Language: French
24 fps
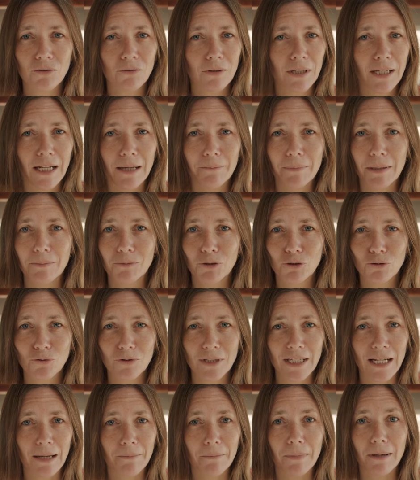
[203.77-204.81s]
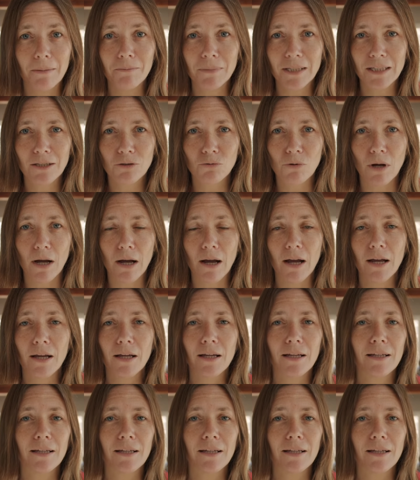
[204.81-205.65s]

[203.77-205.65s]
journée la même chose et la même histoire,